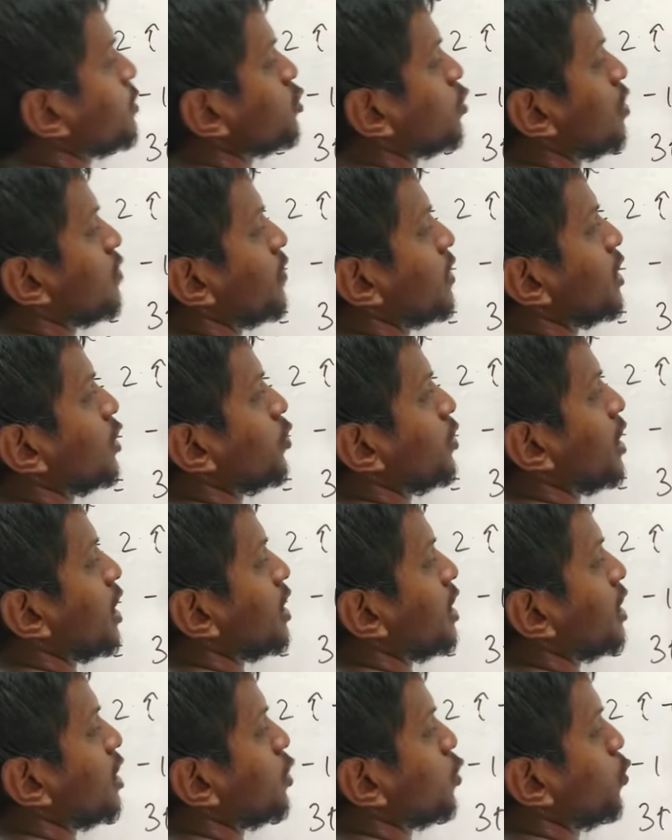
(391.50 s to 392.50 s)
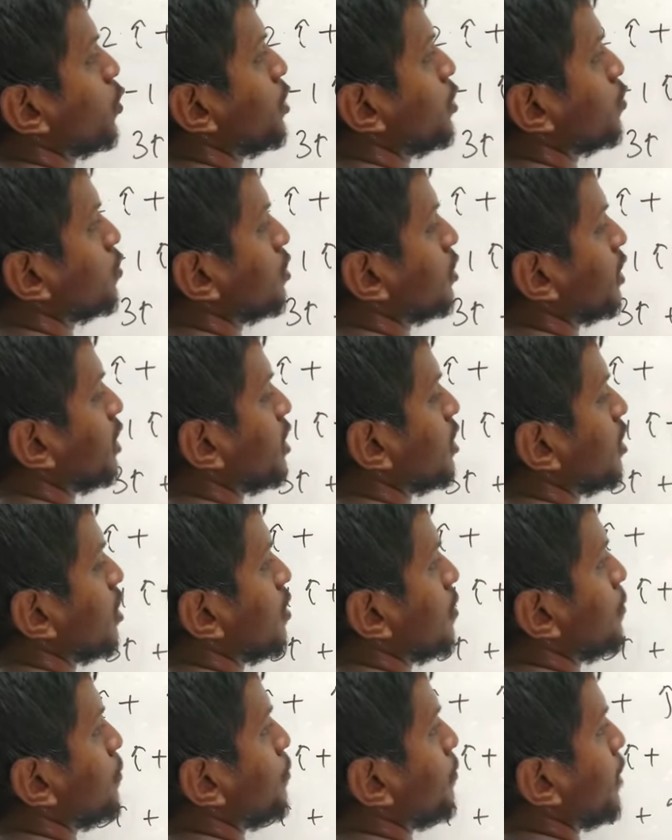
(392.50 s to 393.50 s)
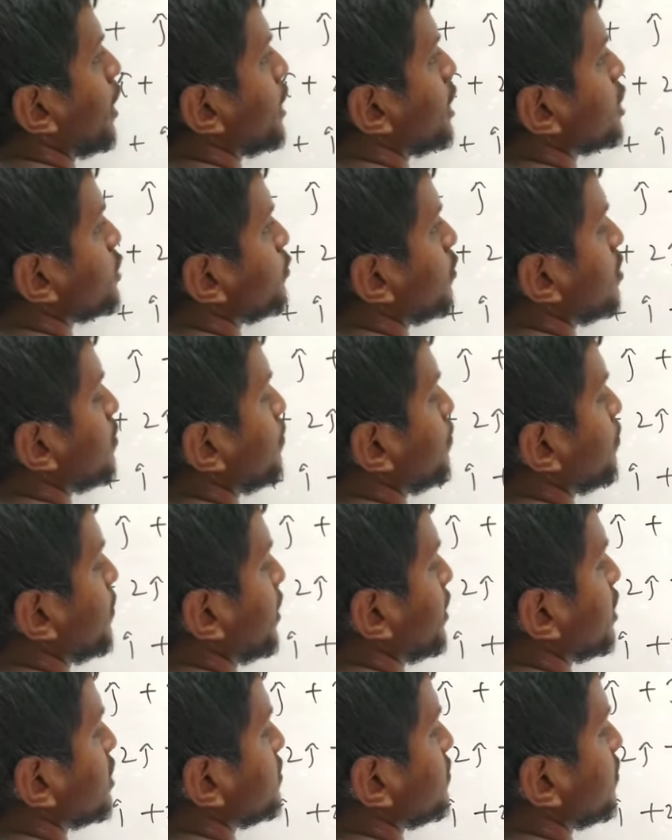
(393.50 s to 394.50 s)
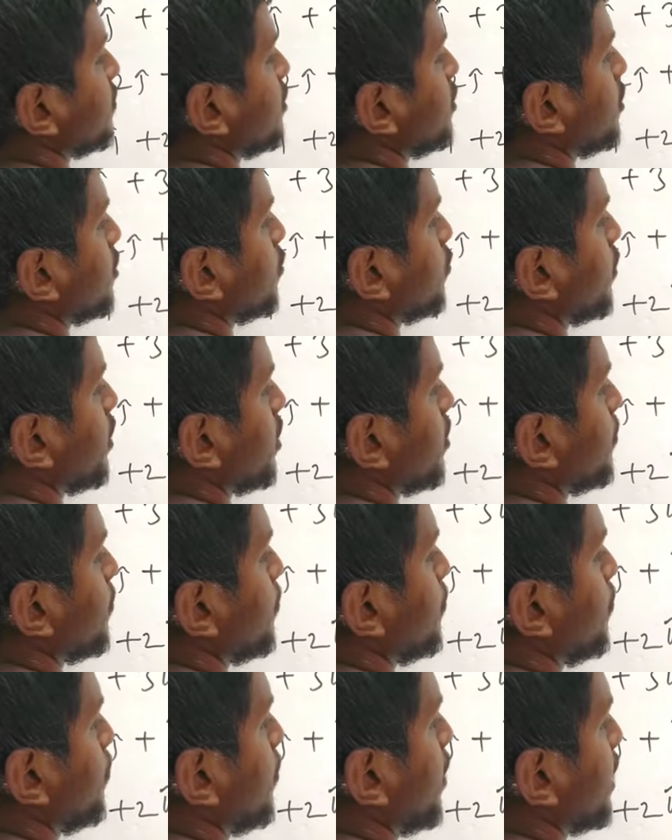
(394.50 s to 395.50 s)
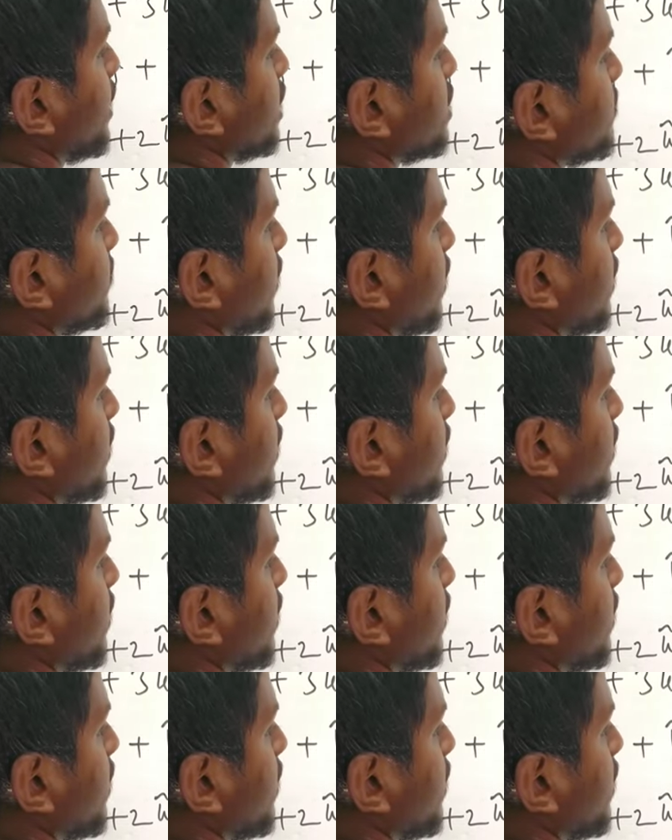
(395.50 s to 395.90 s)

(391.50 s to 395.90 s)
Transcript: हमें सॉल्व करें तो क्या आ जाएगा टू इंटू थ्री माइनस वन माइनस इंटू में माइनस